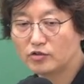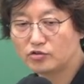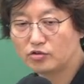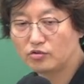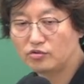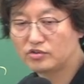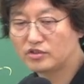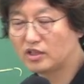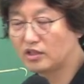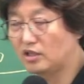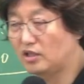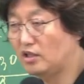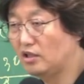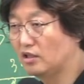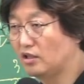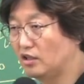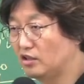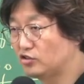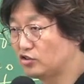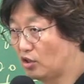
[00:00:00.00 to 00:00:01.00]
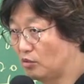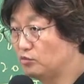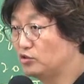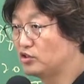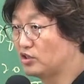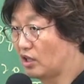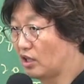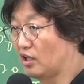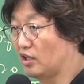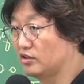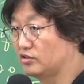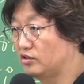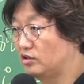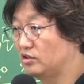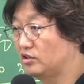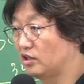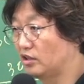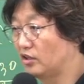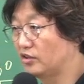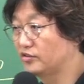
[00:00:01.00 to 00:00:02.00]
소유자나 점유자가
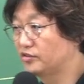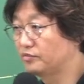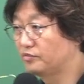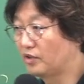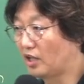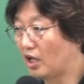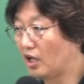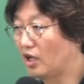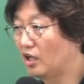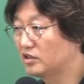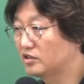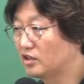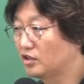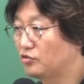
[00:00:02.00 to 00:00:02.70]
설정이 되어 있습니다.